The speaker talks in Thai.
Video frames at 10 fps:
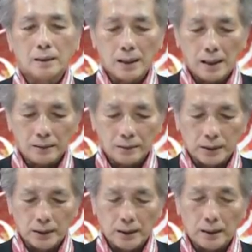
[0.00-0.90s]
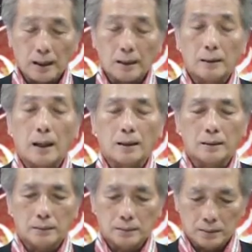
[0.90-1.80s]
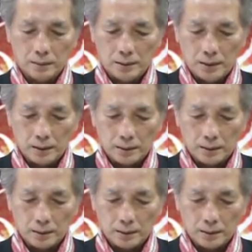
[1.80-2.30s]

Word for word: ราศีหลักๆ ที่